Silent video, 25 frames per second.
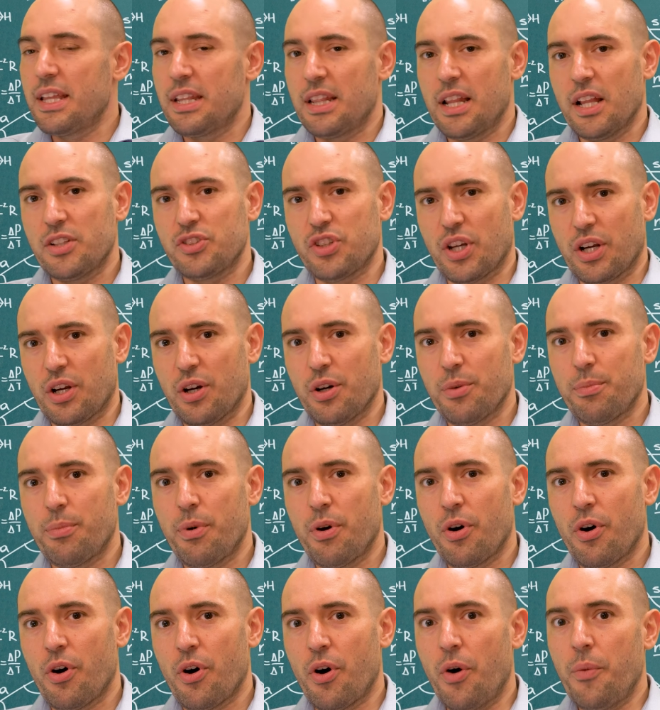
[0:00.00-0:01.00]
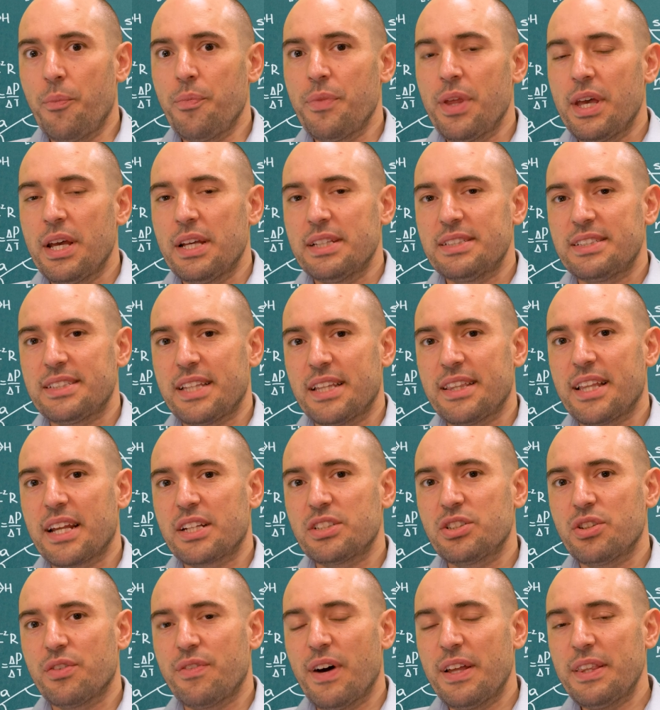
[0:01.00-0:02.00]
Dlaczego? Bo
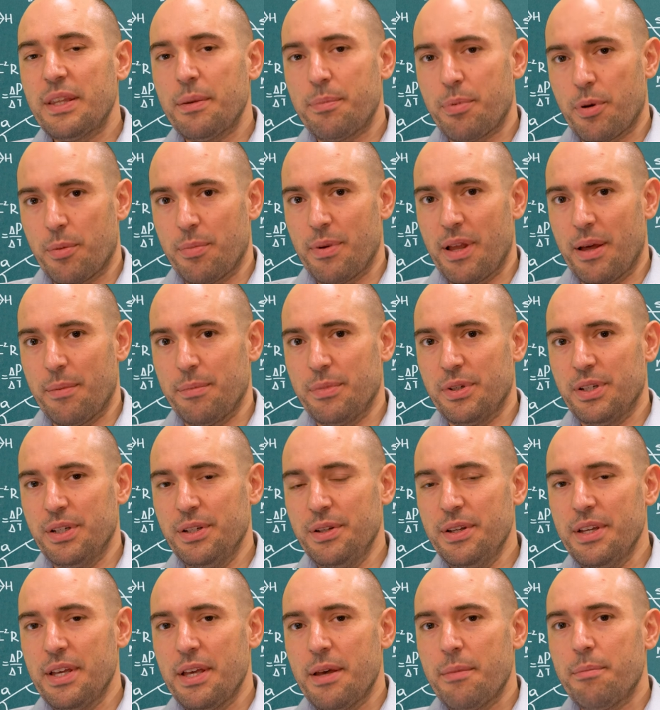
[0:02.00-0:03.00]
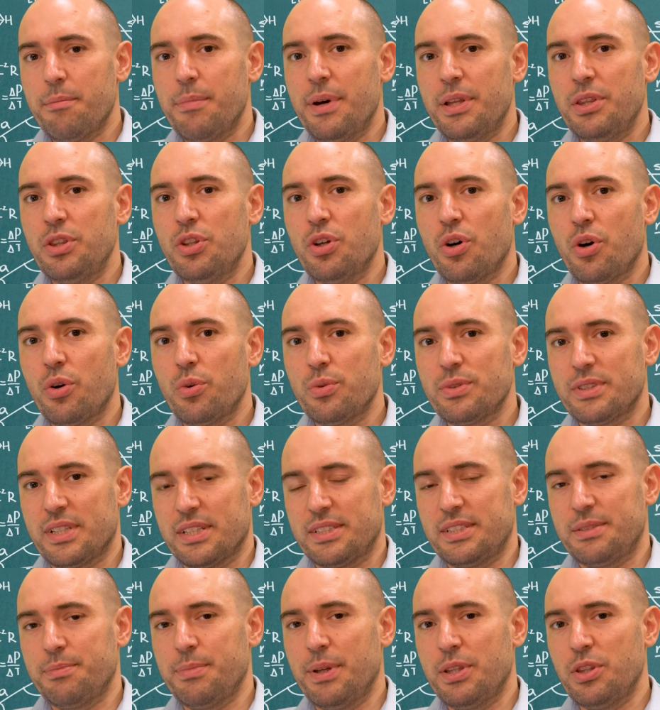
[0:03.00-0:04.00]
standaryzowane problemy będą,
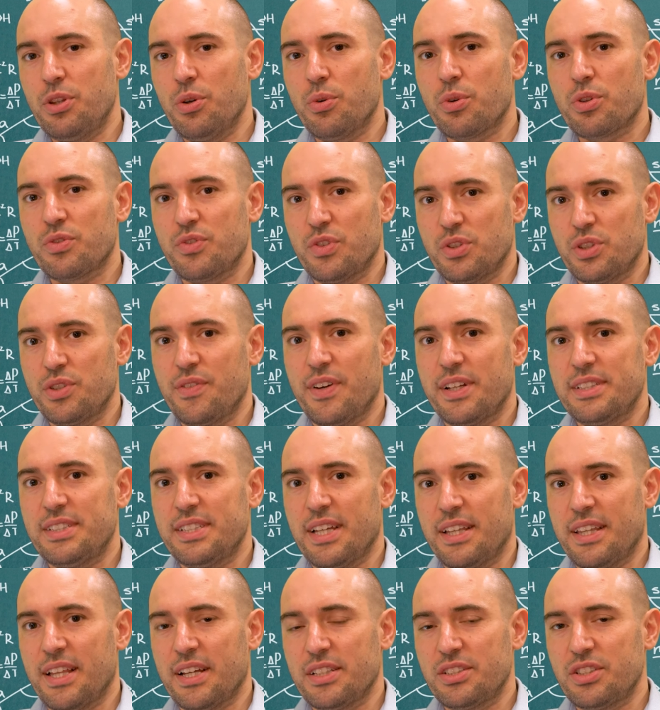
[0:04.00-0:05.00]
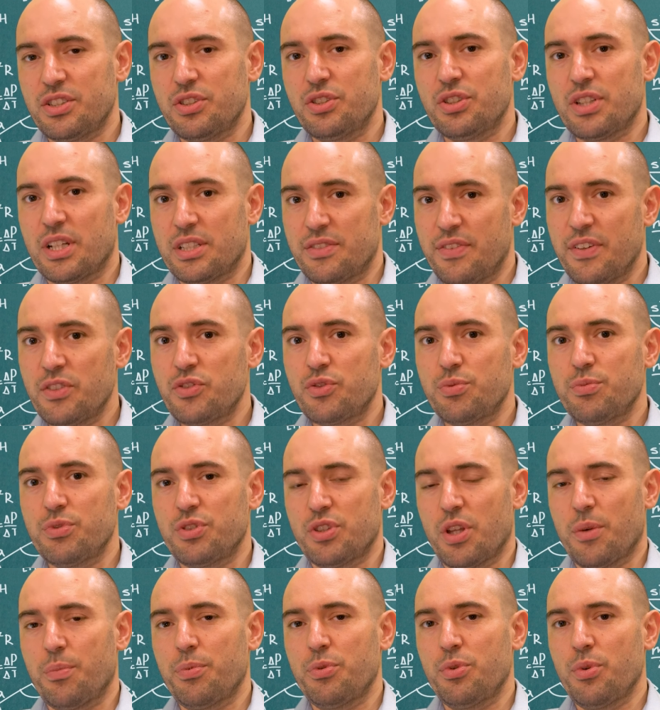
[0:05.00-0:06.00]
będą rozwiązywać za nas w coraz większym
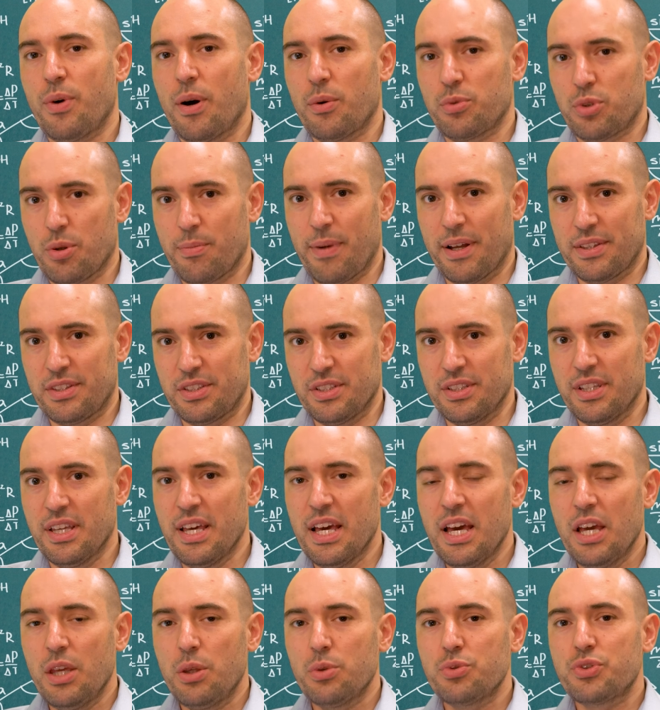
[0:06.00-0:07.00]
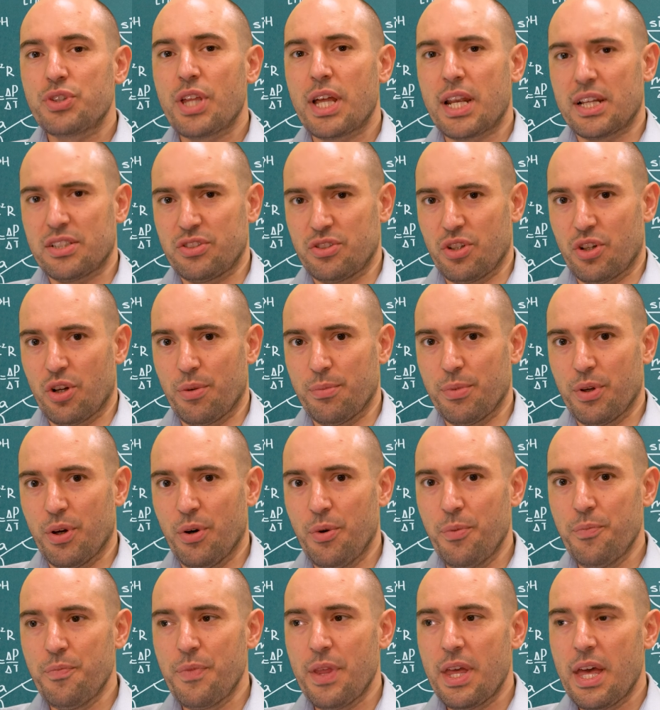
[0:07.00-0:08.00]
stopniu automaty. Już teraz to
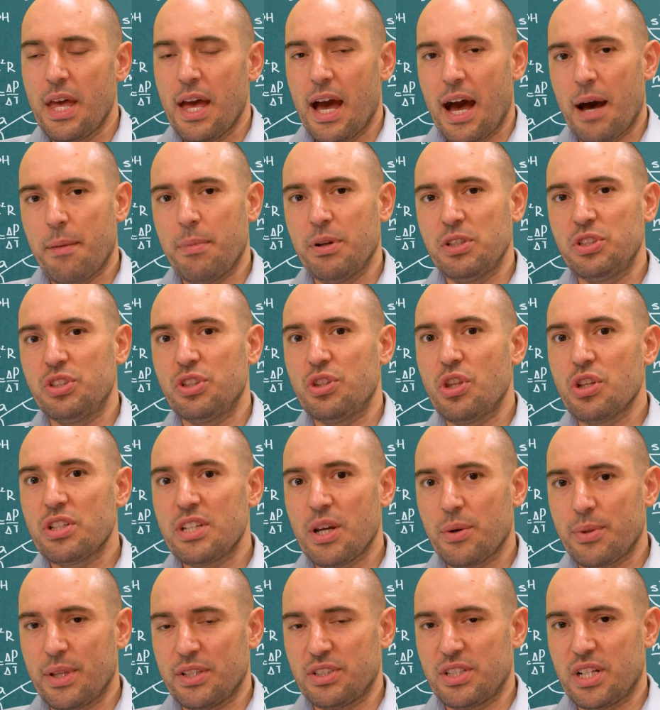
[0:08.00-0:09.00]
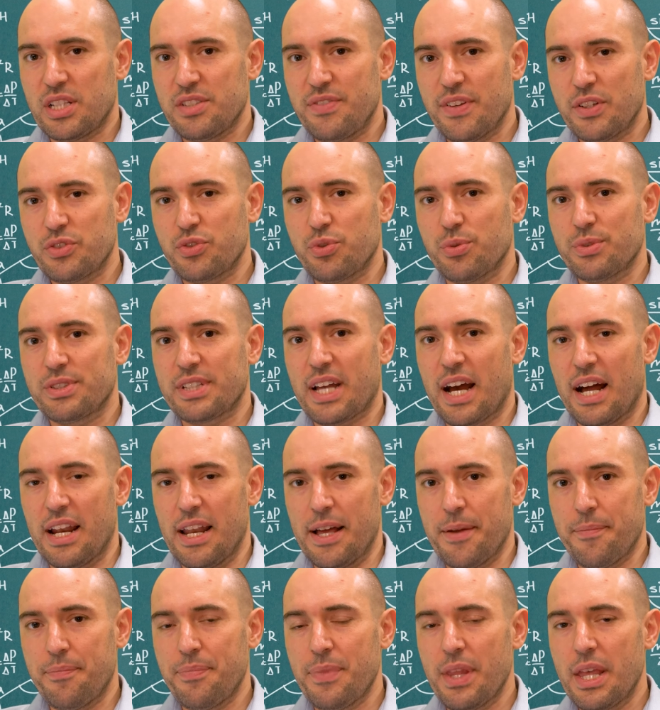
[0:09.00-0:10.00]
robią, a będzie się to działo na coraz większą
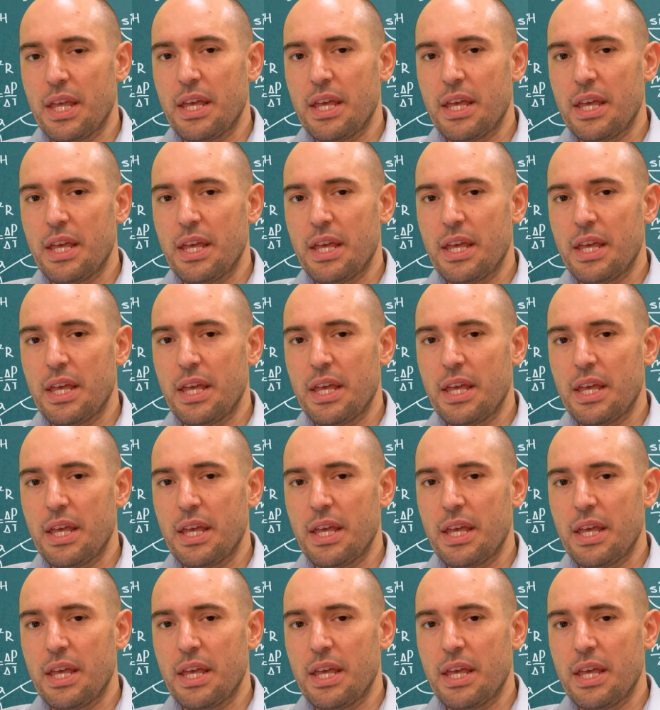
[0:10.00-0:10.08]
skalę.